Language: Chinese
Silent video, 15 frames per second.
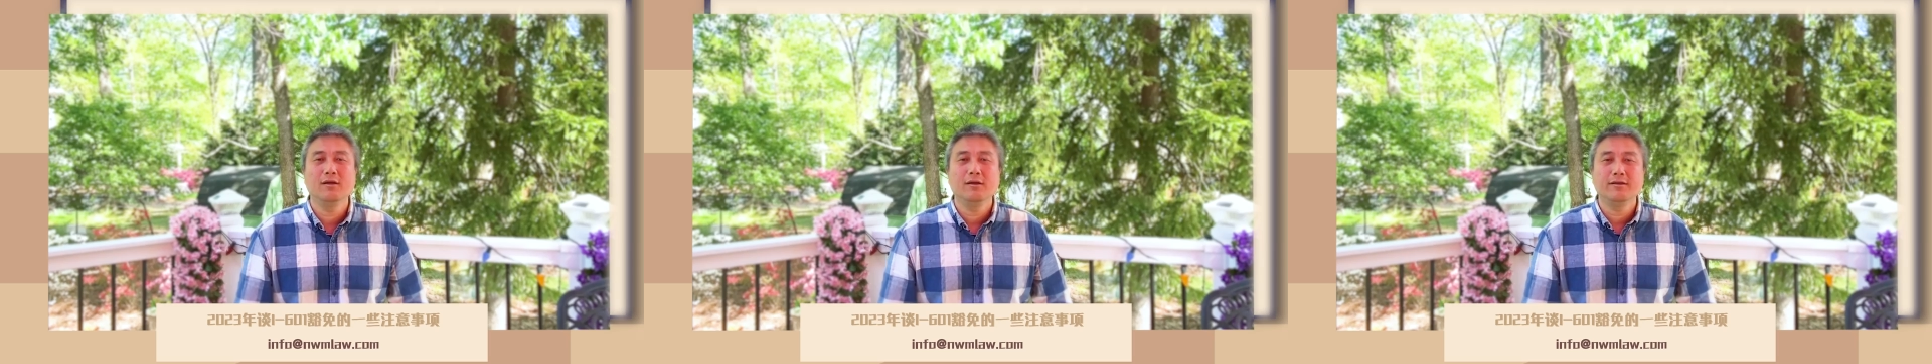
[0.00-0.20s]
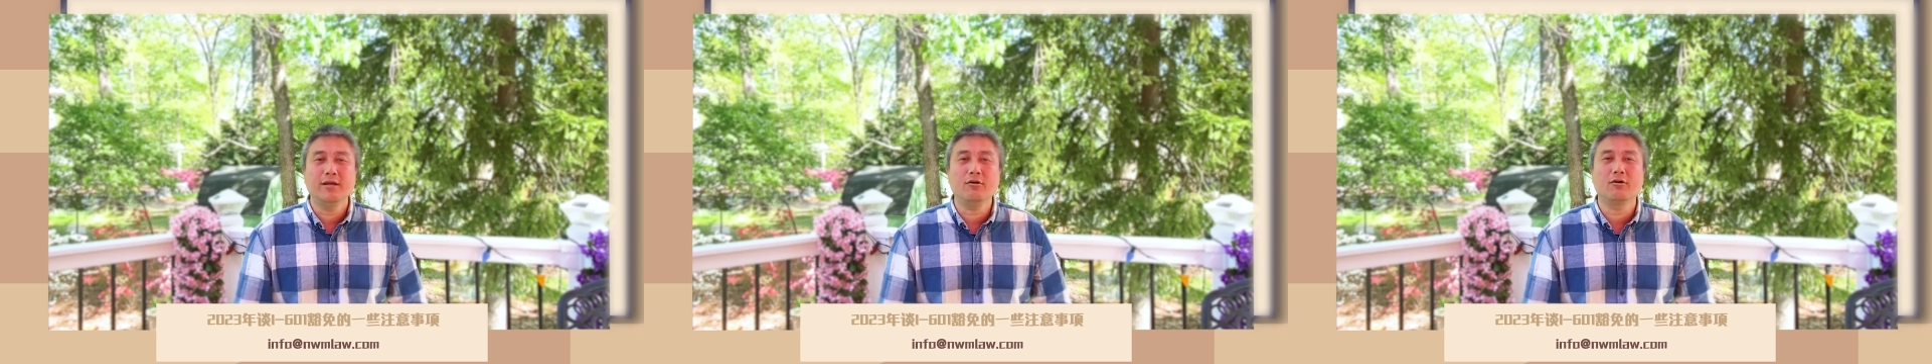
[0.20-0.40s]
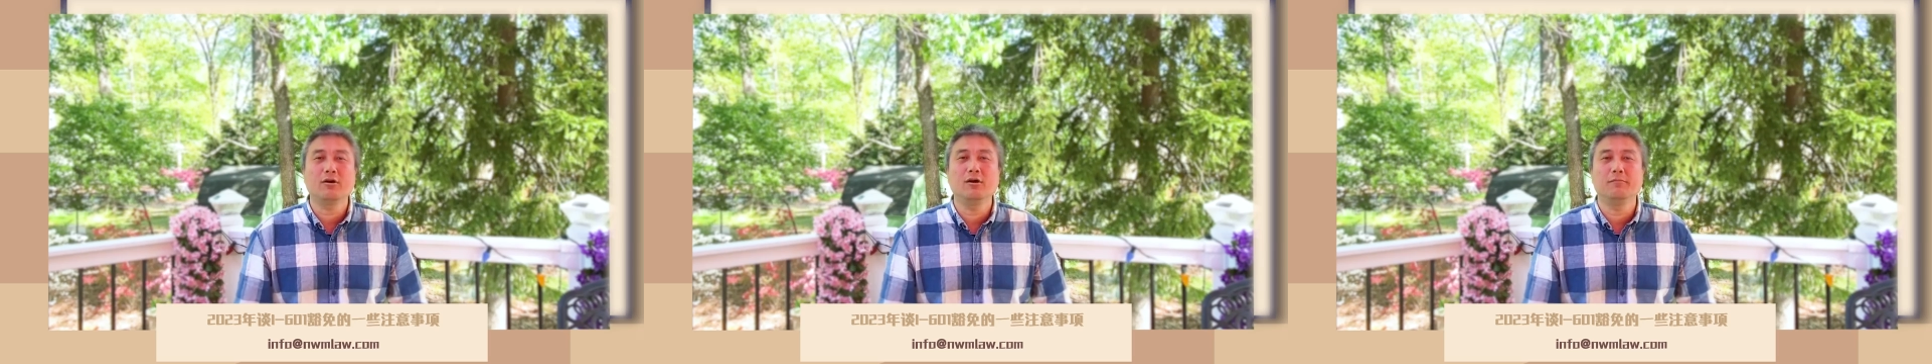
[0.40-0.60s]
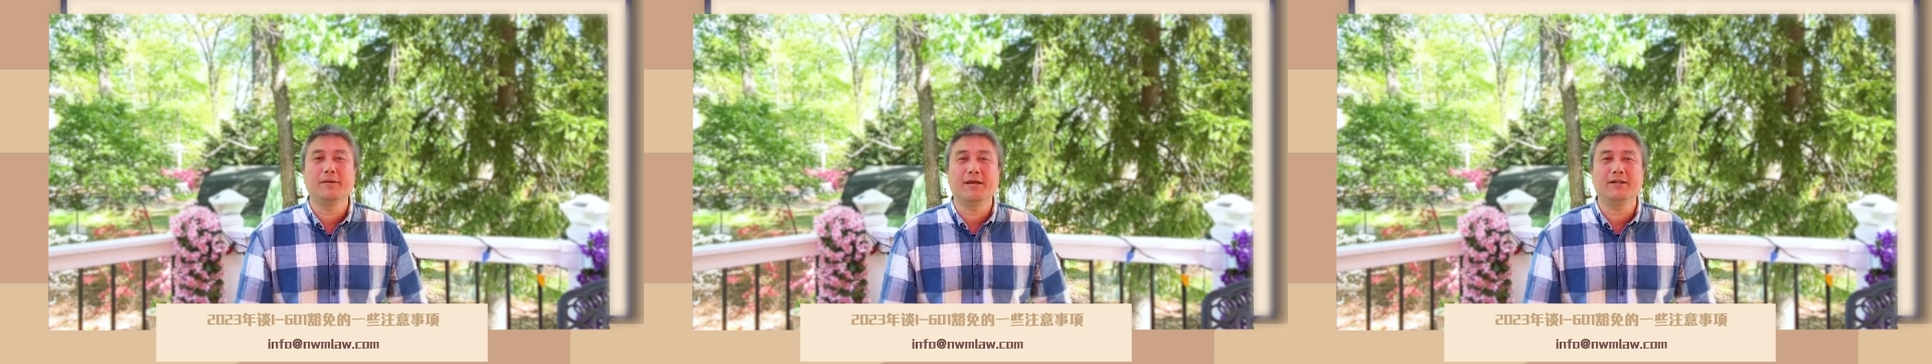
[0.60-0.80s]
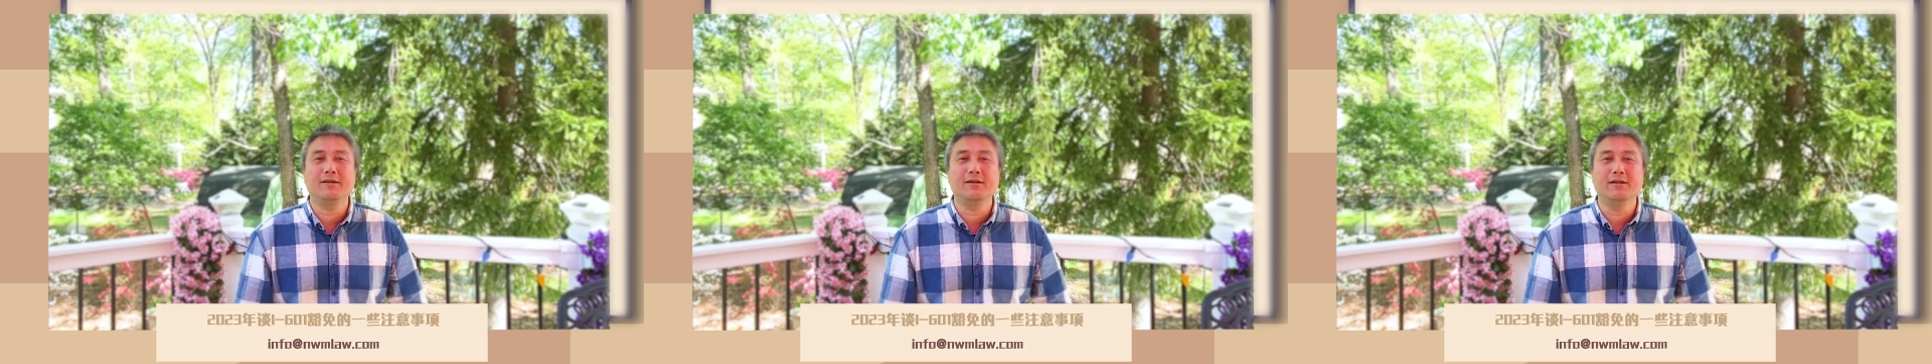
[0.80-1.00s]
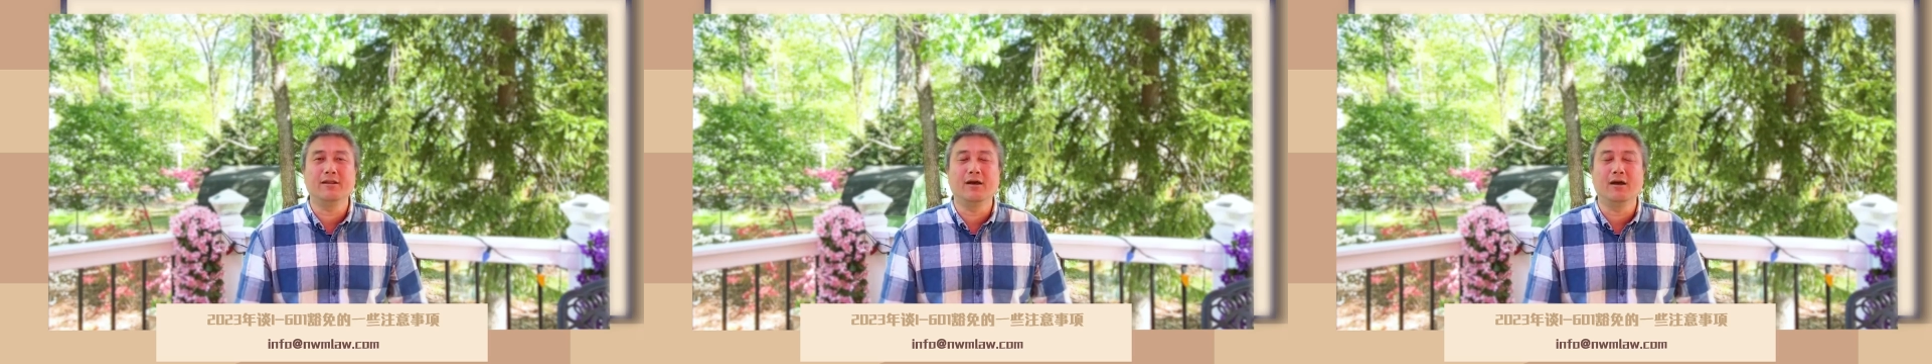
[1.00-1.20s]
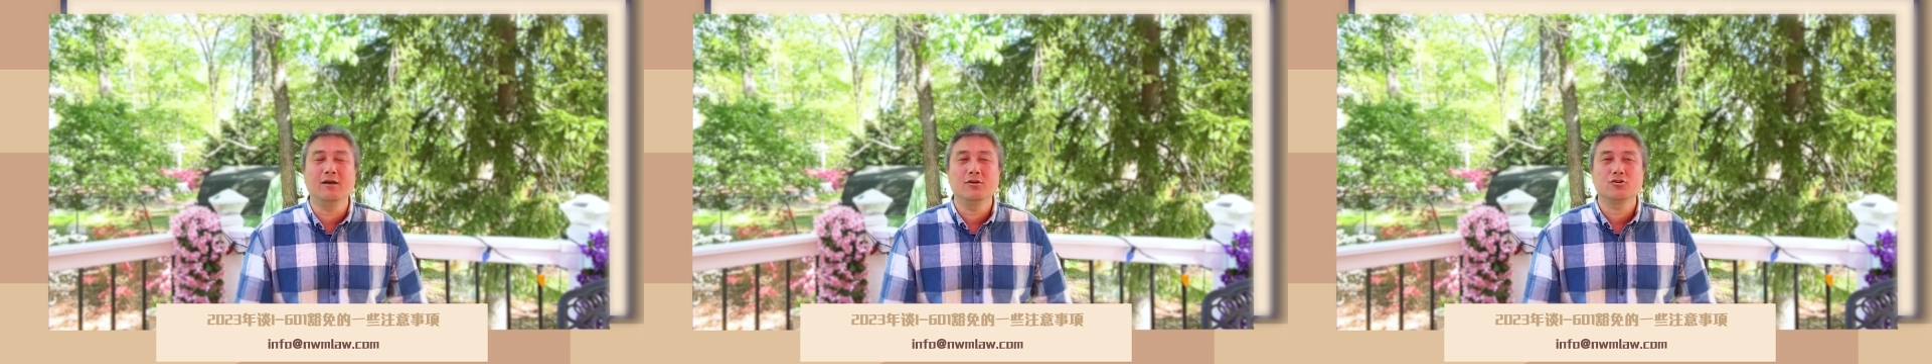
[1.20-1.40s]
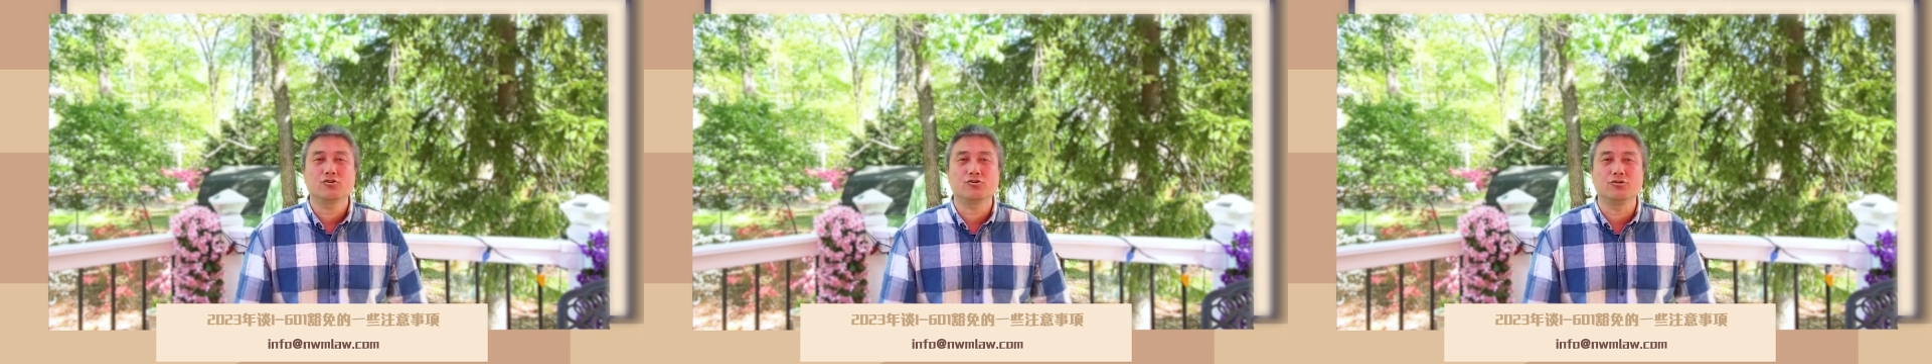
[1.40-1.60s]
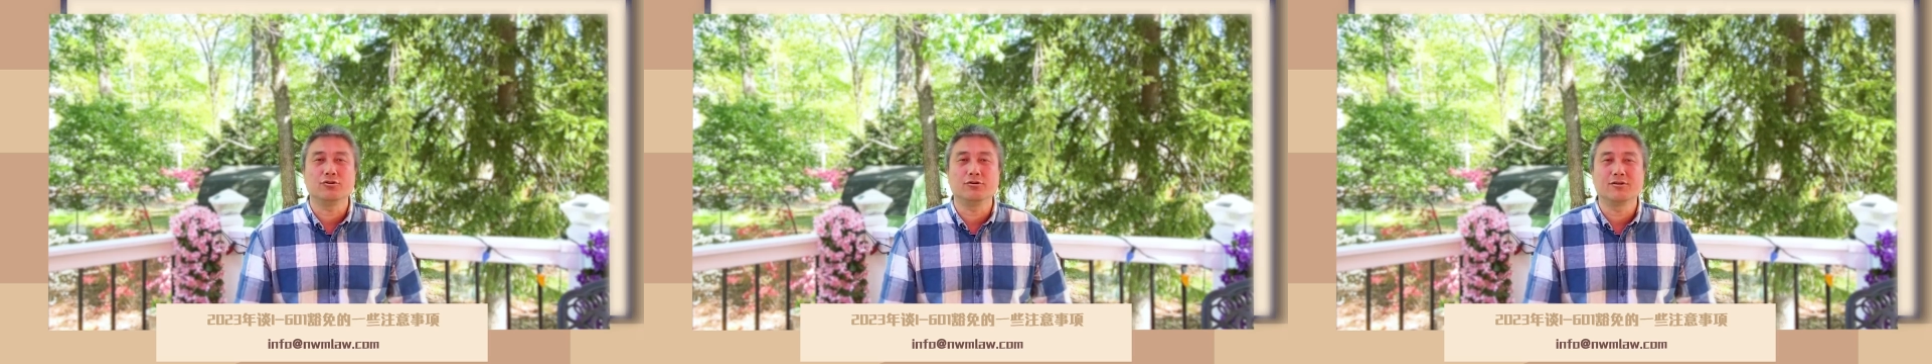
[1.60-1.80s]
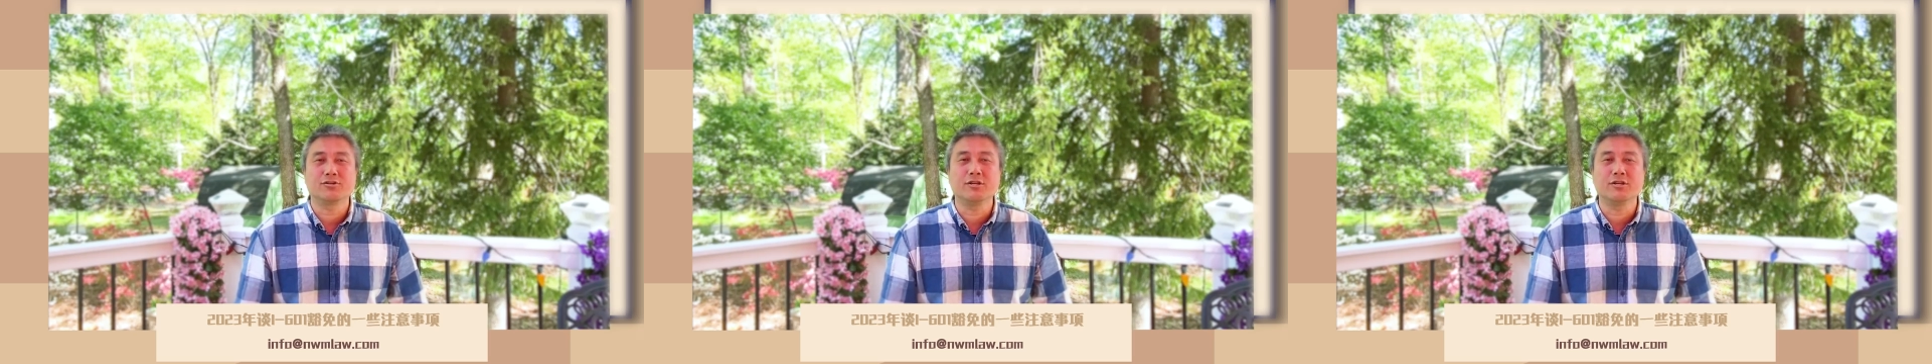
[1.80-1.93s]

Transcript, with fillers: 也有个别的人呢，是